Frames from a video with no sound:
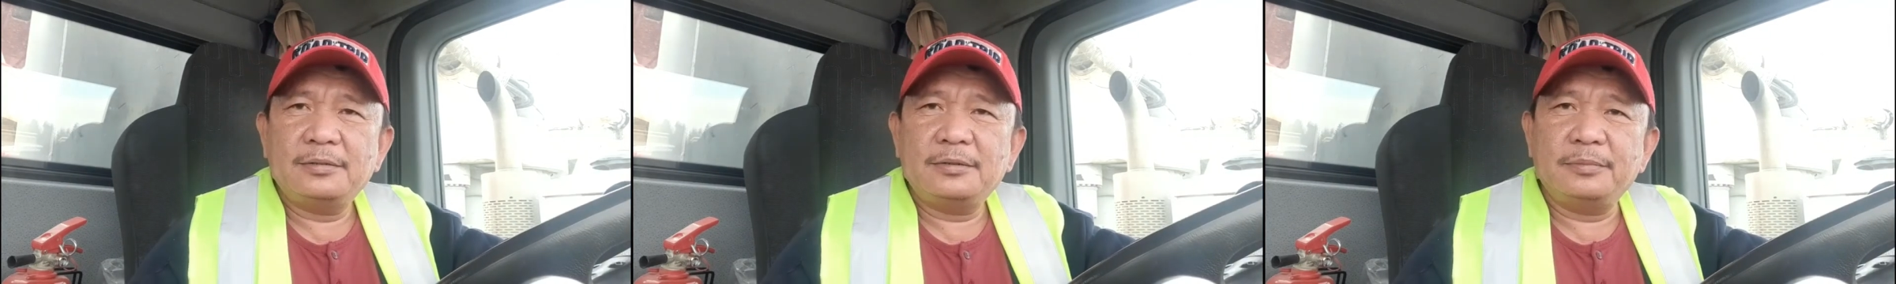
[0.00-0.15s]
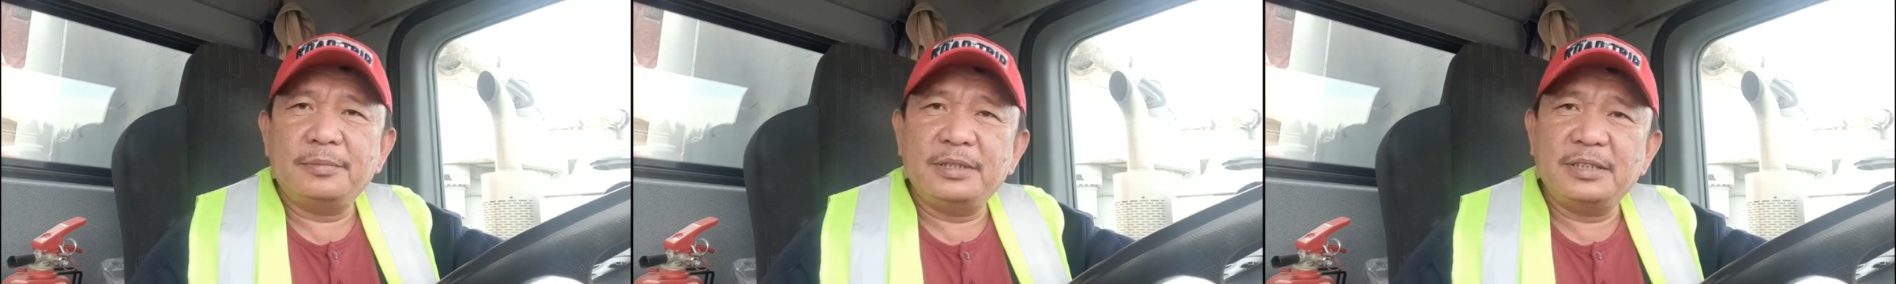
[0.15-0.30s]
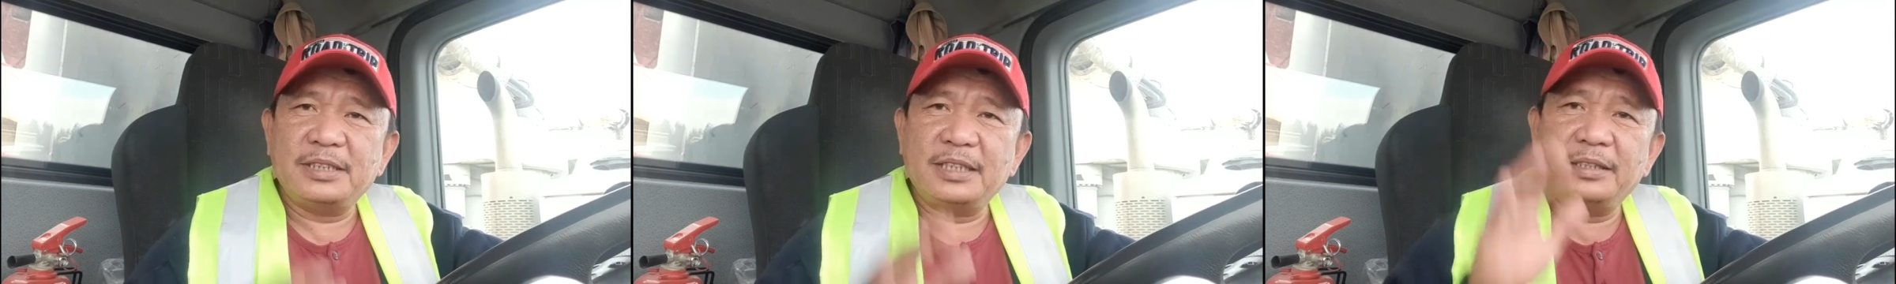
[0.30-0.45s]

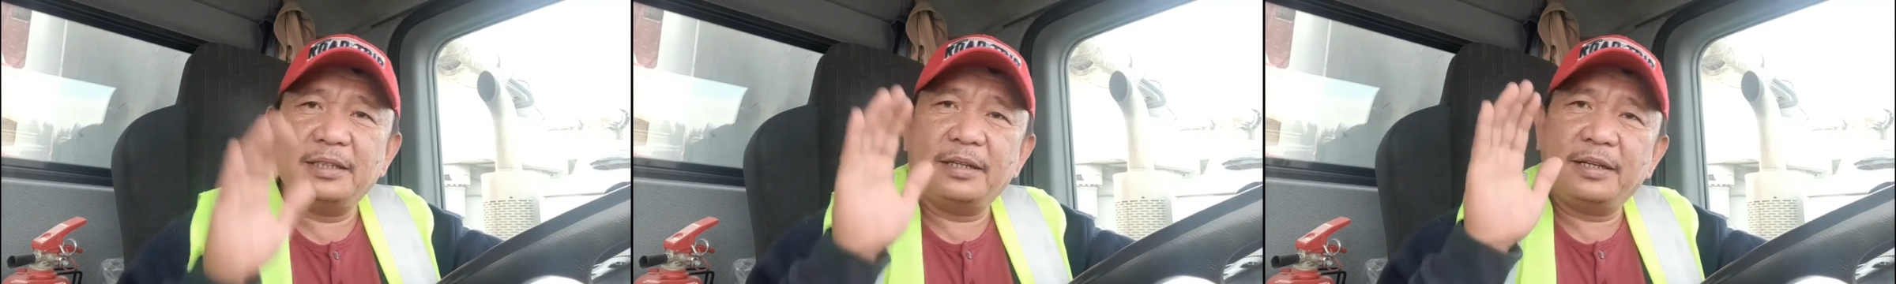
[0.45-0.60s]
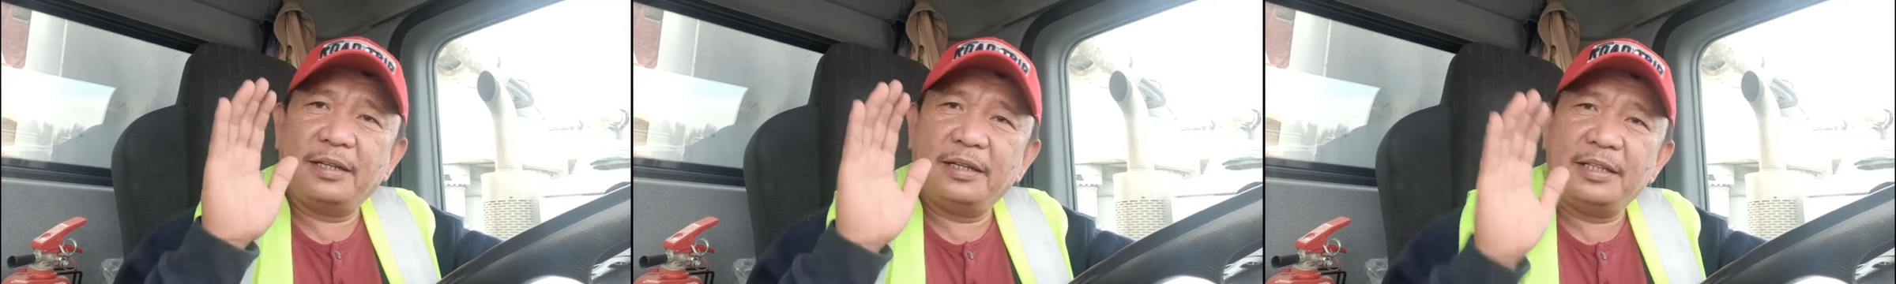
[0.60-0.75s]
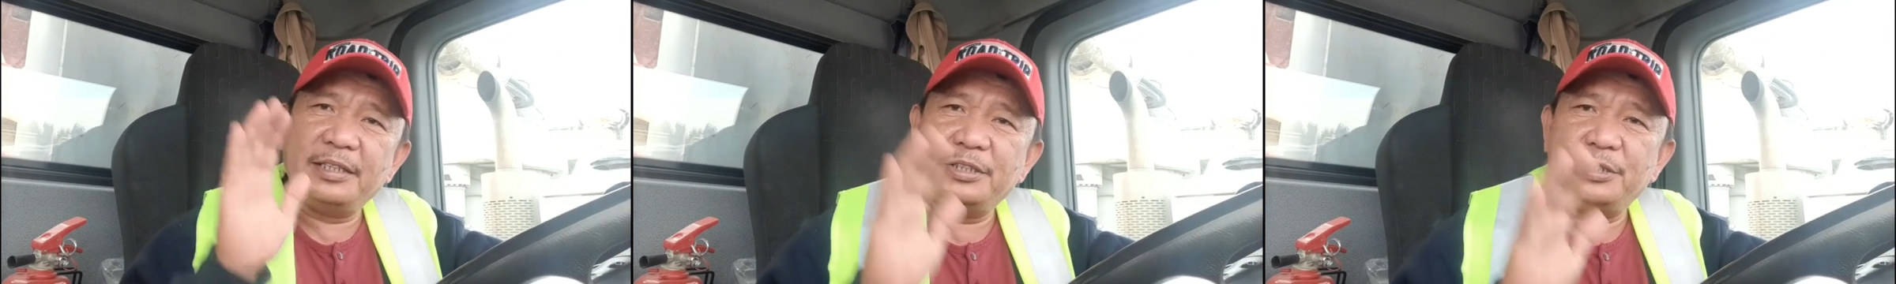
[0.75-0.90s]
minsan
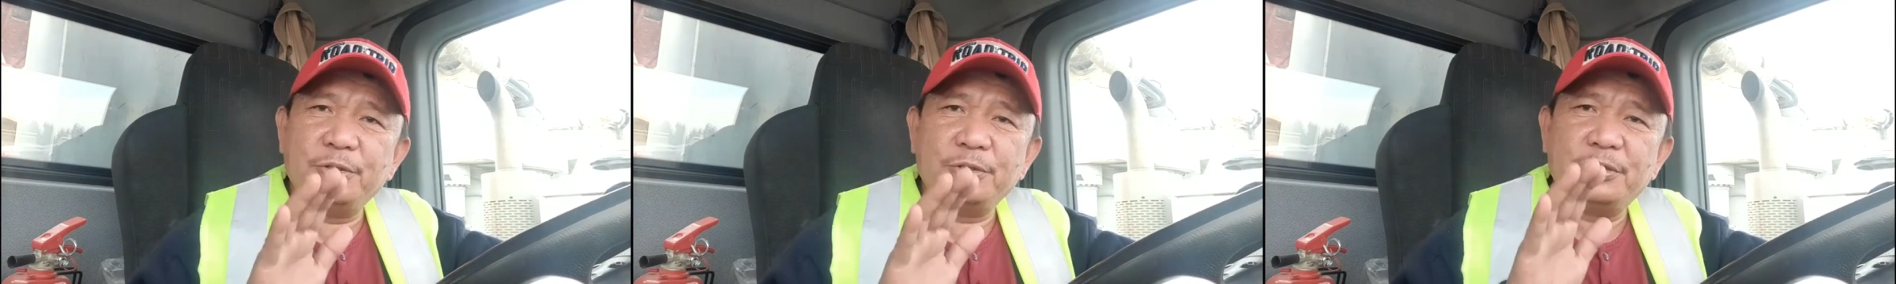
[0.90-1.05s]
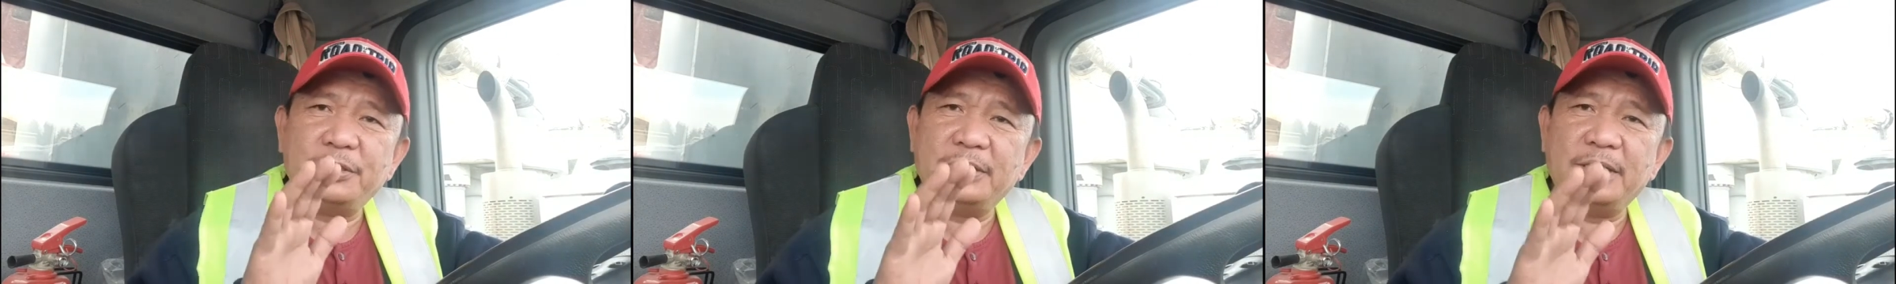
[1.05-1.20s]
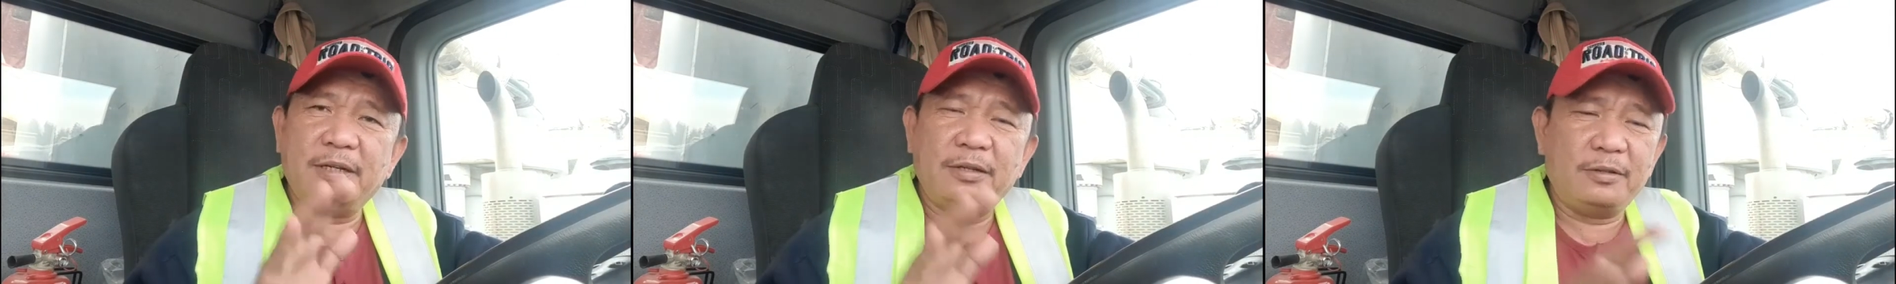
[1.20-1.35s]

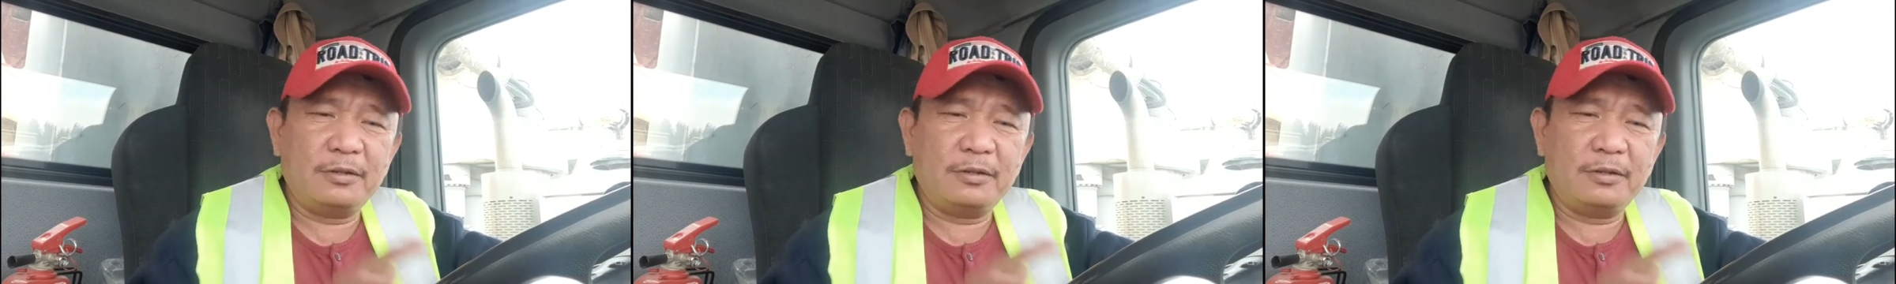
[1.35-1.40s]
nire-reduce niya